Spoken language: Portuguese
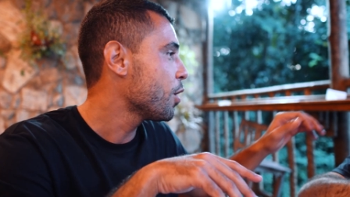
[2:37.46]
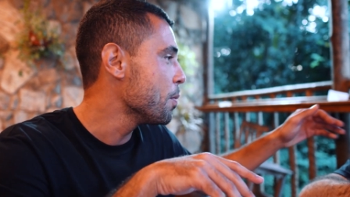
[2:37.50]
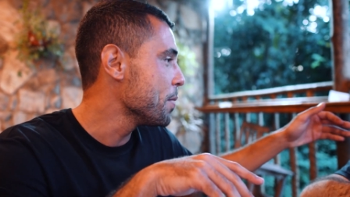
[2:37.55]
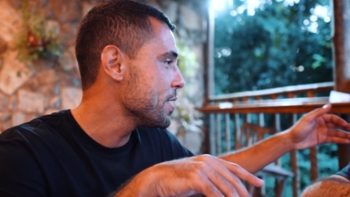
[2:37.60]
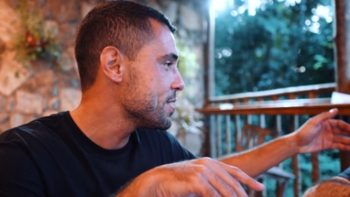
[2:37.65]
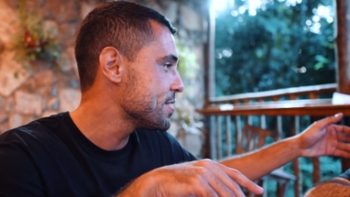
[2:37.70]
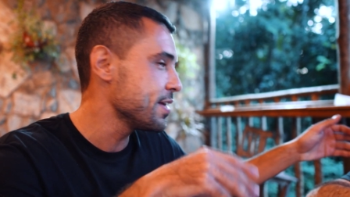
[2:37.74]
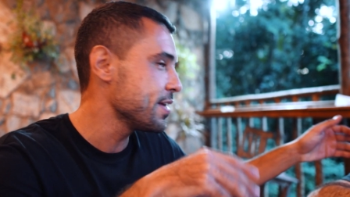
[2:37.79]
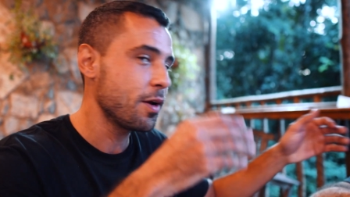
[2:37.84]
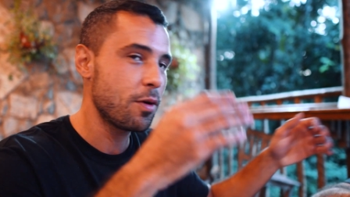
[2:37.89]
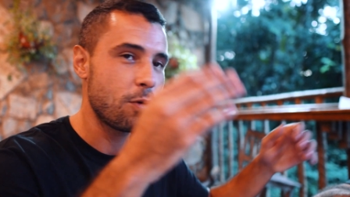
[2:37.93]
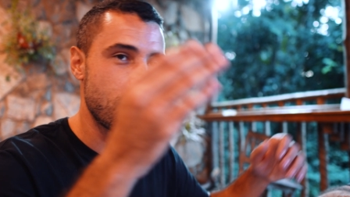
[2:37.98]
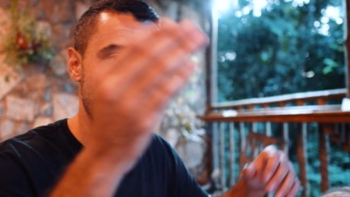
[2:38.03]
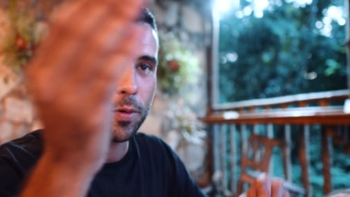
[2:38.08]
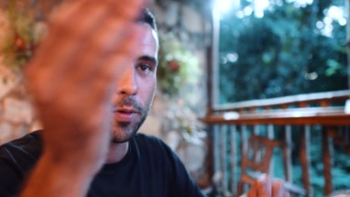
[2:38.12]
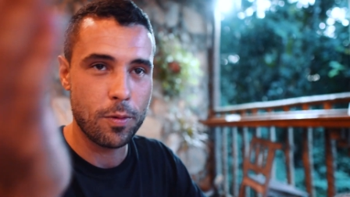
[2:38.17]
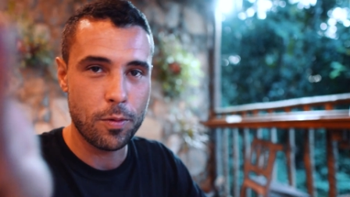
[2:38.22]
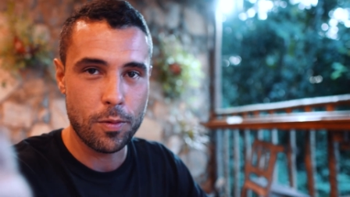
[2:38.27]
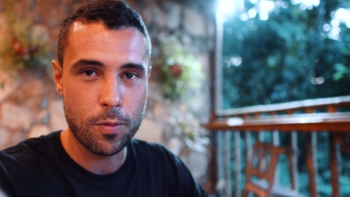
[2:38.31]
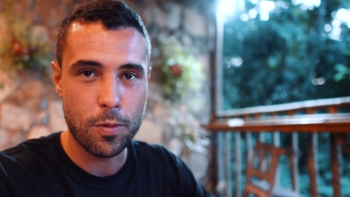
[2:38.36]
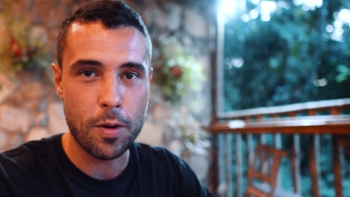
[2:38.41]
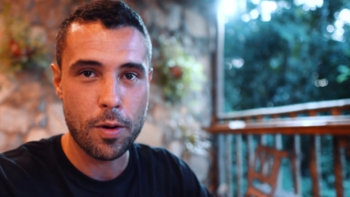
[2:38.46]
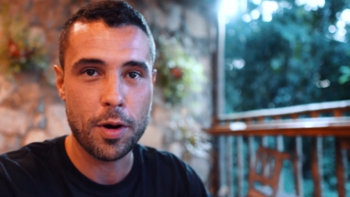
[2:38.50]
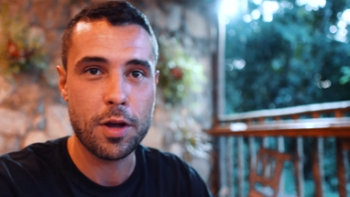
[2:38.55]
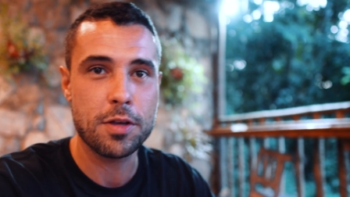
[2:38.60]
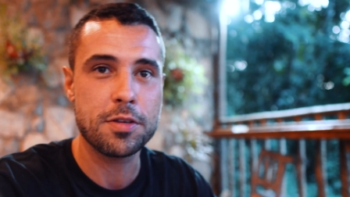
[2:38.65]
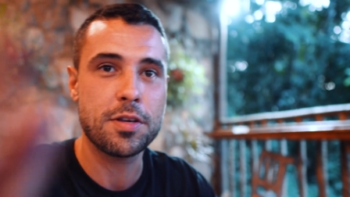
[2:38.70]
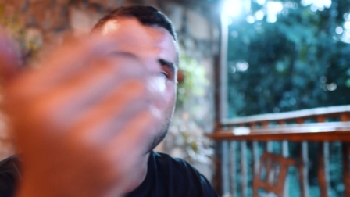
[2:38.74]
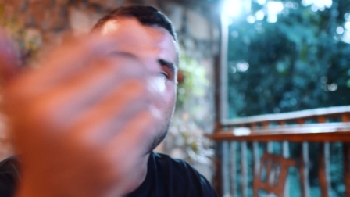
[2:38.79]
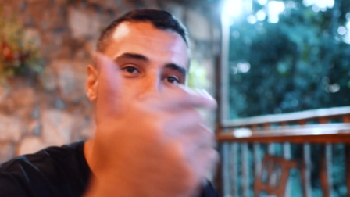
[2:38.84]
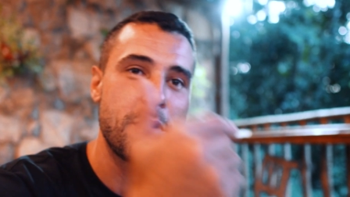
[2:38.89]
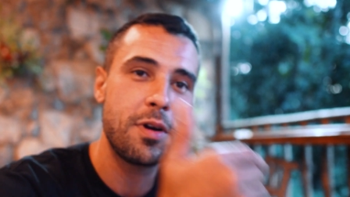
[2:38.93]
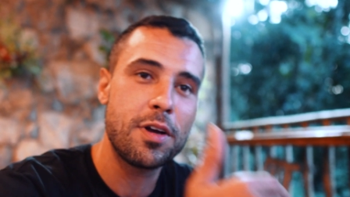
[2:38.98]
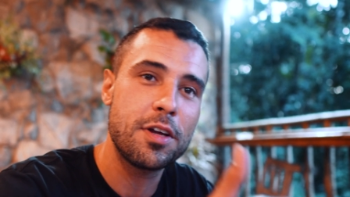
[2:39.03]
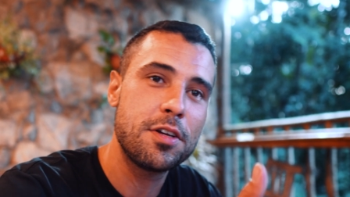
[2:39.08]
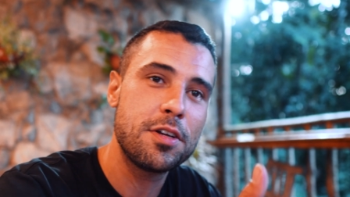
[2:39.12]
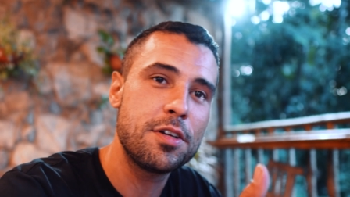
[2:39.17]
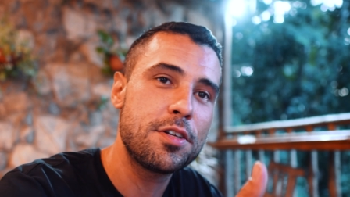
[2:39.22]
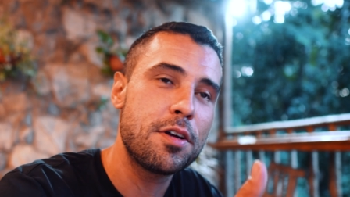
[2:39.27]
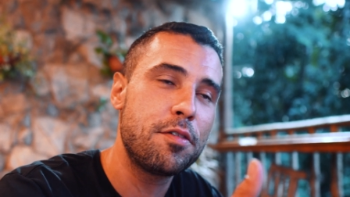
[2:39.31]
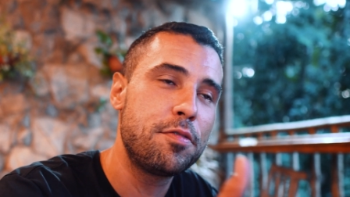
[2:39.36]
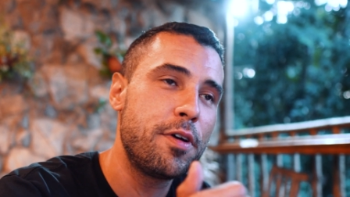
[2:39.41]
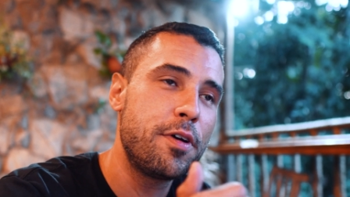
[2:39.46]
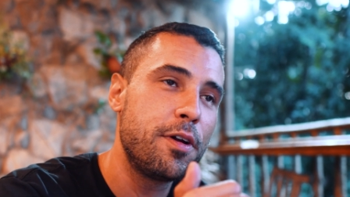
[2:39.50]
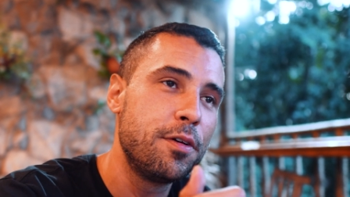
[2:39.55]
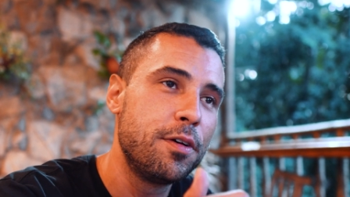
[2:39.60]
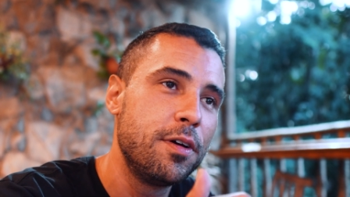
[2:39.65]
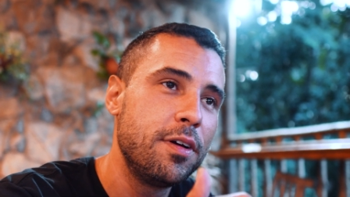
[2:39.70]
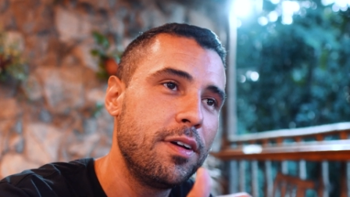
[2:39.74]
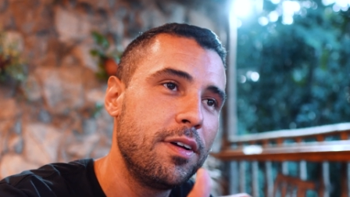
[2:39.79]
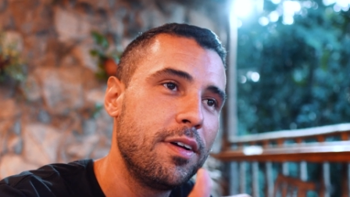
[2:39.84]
Comecei com o nosso amigo que a gente já falou,